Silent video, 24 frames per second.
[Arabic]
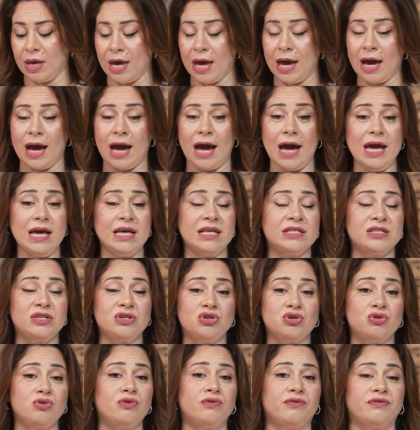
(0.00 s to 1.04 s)
عايز
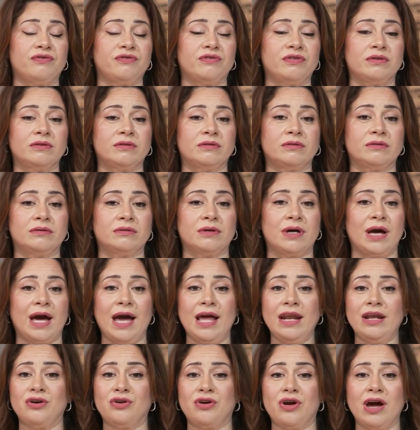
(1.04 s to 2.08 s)
يشوف
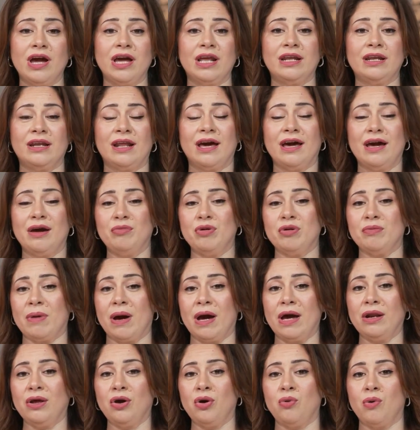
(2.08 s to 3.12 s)
هل الراجل اللي هيعمل
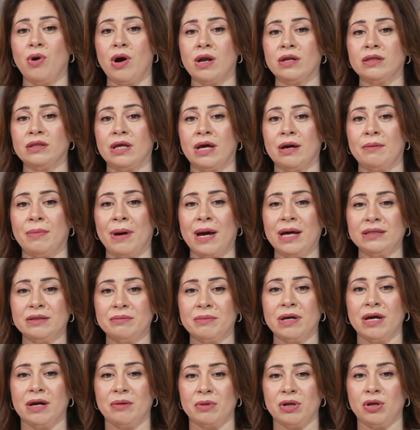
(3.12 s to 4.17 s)
معاه الحوار ده بعد
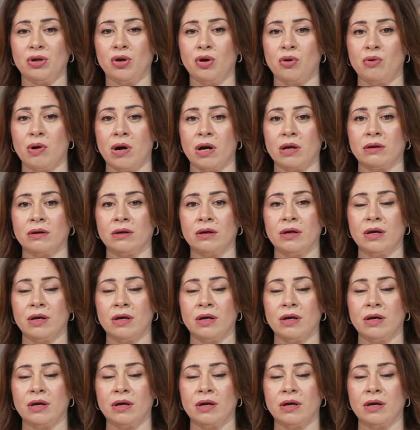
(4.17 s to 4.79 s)
ما يعمل الحوار